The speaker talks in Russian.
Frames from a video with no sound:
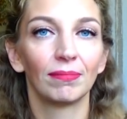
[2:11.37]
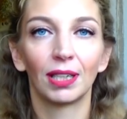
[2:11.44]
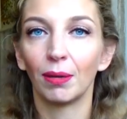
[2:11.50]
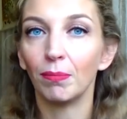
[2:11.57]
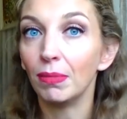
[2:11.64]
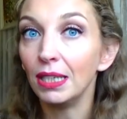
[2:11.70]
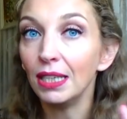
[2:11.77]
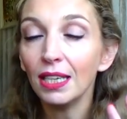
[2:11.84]

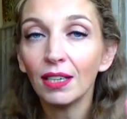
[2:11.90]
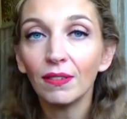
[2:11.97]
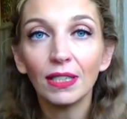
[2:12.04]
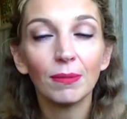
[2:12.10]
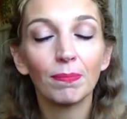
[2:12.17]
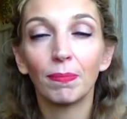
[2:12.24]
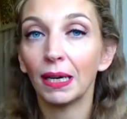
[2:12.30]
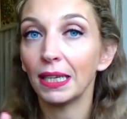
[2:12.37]

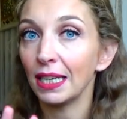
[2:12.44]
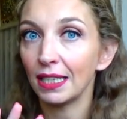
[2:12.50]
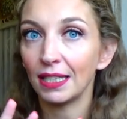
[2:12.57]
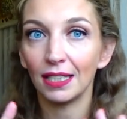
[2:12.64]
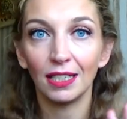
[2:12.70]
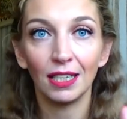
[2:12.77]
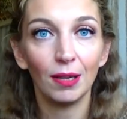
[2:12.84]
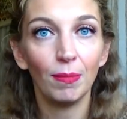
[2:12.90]
комбинировать,
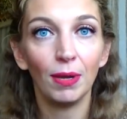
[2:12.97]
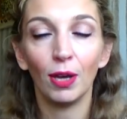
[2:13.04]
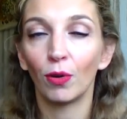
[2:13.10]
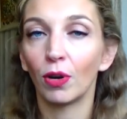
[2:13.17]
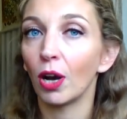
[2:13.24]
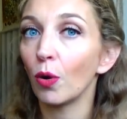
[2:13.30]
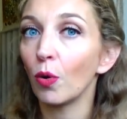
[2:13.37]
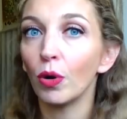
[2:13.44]
понятия не имею,
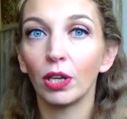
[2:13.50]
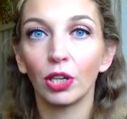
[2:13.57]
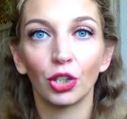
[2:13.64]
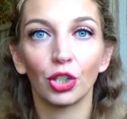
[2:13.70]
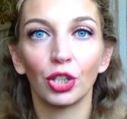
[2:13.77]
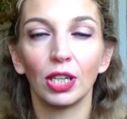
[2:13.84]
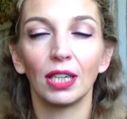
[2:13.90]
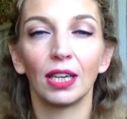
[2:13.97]
какое
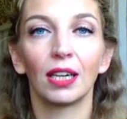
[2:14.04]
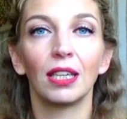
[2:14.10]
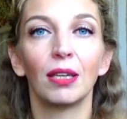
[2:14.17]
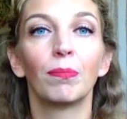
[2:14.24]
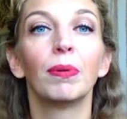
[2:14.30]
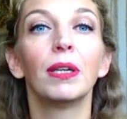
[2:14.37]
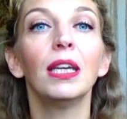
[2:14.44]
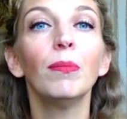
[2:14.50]
решение они
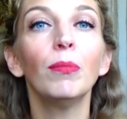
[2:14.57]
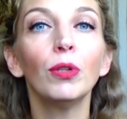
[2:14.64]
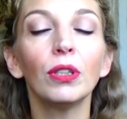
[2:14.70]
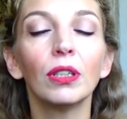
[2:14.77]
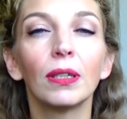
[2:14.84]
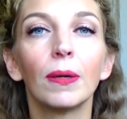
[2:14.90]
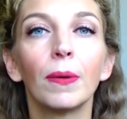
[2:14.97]
примут,